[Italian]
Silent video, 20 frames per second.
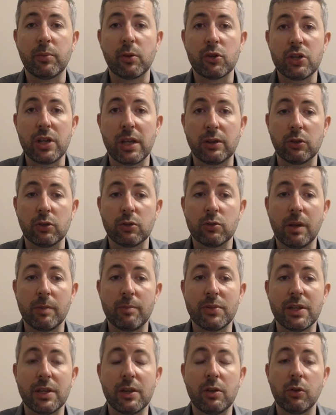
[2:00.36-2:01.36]
progetto sulla
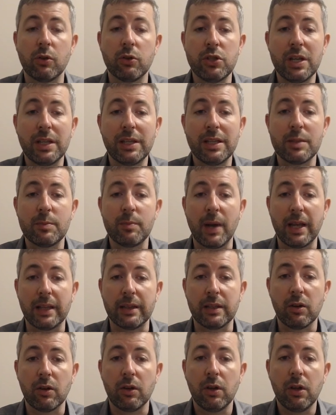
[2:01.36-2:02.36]
psicologia
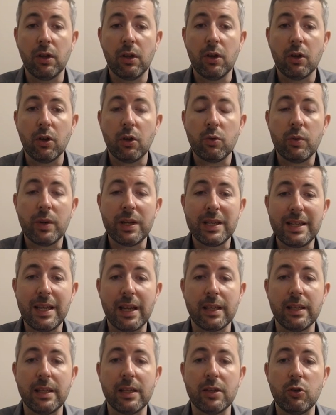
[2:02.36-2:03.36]
d'espatrio, con una
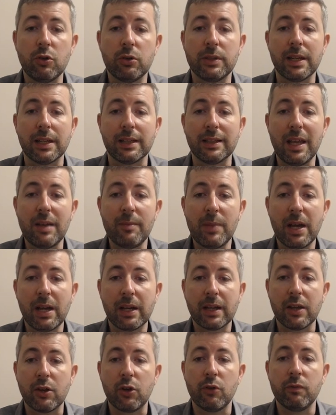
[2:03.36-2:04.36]
serie di incontri a
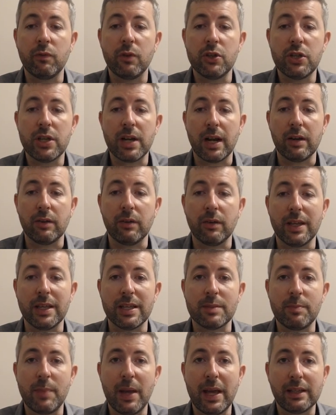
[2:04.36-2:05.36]
tema che coinvolgeranno
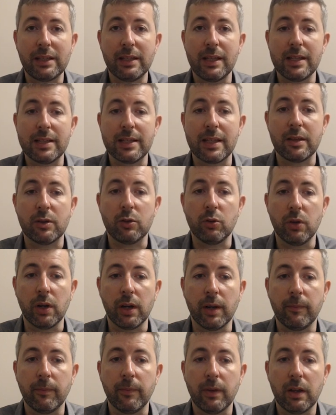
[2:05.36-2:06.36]
esperti del
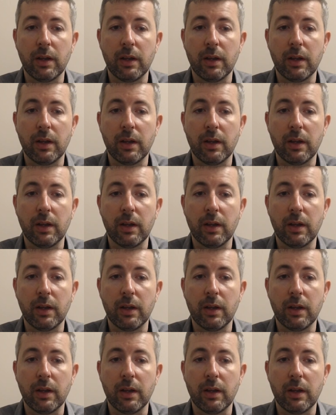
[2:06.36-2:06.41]
settore.